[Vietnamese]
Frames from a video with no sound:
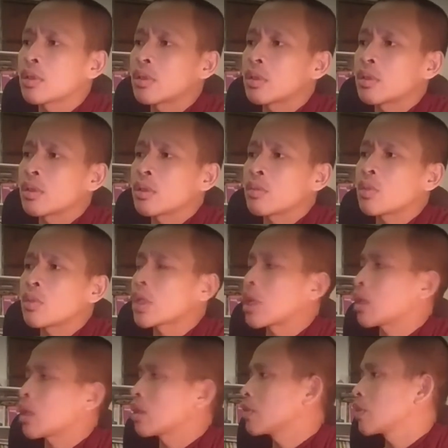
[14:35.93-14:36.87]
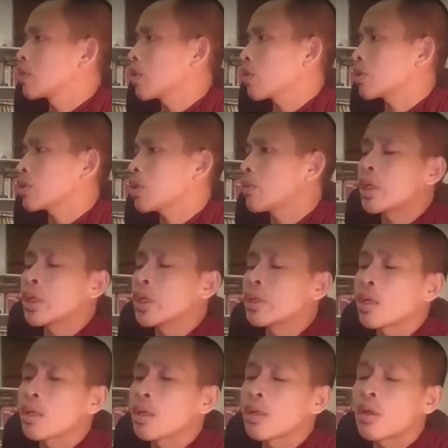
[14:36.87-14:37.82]
vừa thả rương sọc dương với ót miền
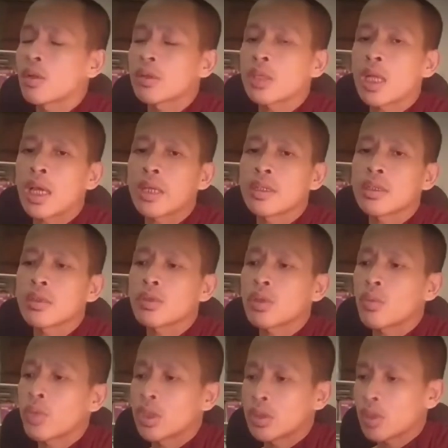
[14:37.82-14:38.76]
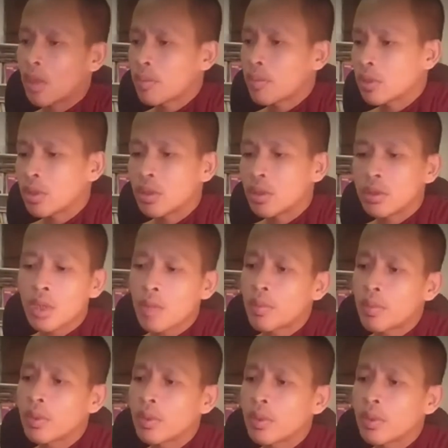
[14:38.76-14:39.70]
ấy tới đọt sai giống là về chọp rương
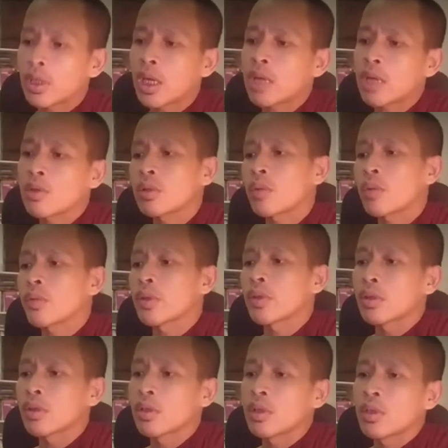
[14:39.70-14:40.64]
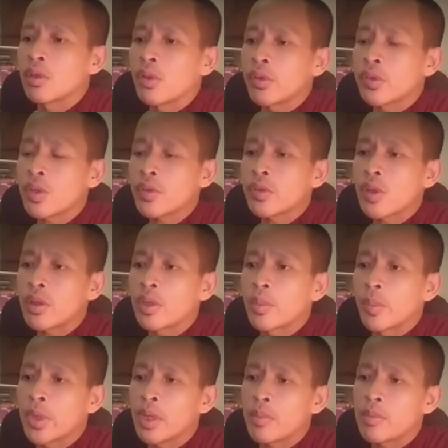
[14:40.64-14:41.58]
chọp rau đôi thằng về sọc son để
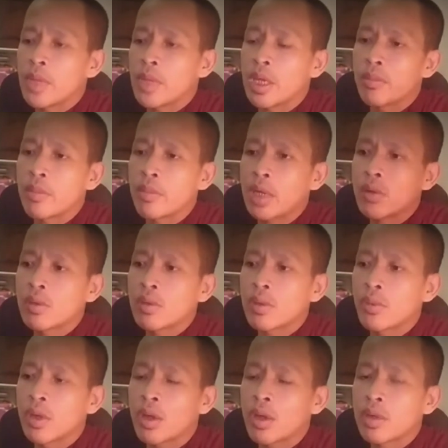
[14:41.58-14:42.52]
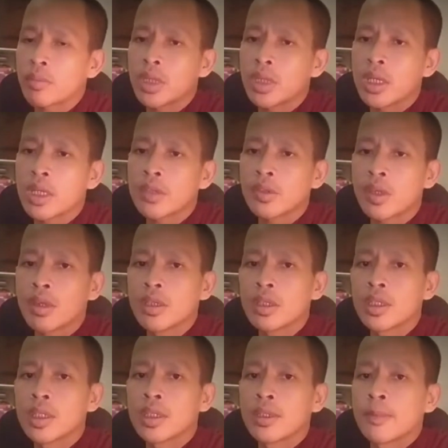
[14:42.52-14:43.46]
phép mềm đôi thằng về ót miền ấy gió
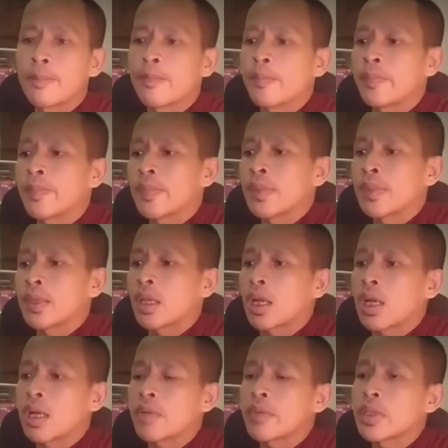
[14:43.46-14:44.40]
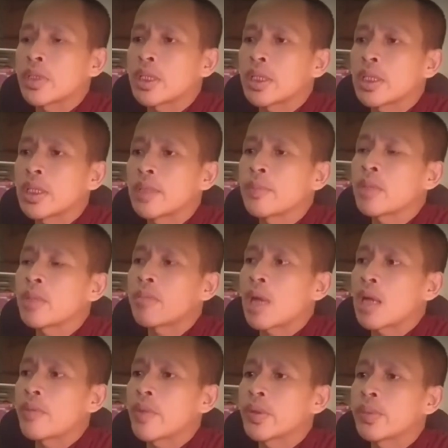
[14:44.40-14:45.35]
à về tận đây bị bảo
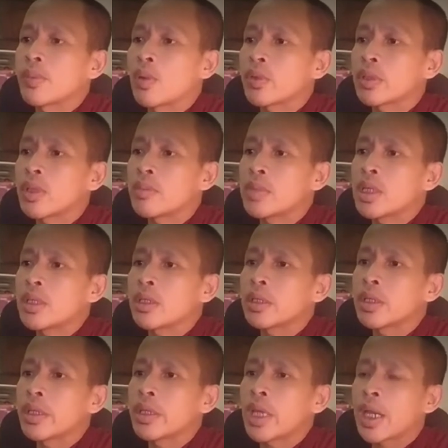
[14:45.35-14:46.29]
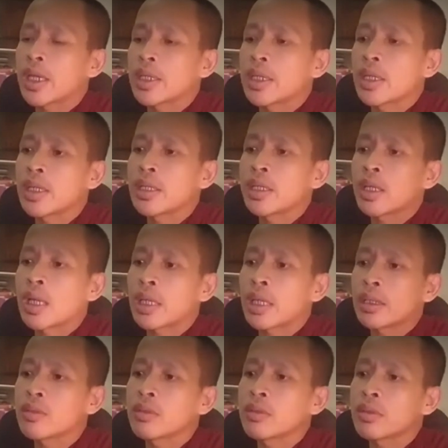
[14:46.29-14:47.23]
về bột tới mưa rương cái hay kê này là
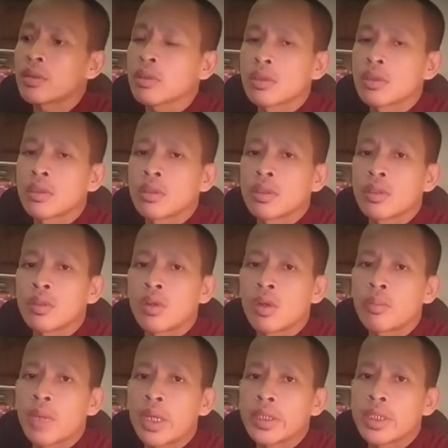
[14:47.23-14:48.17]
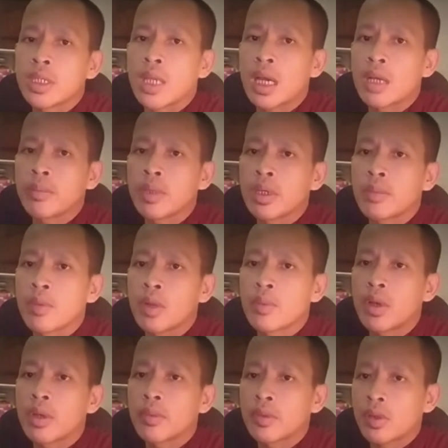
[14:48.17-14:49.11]
từ còn bàn dạy đào cái mọi
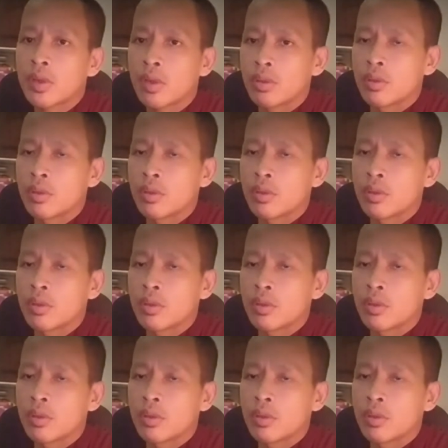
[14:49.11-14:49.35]
vật sọc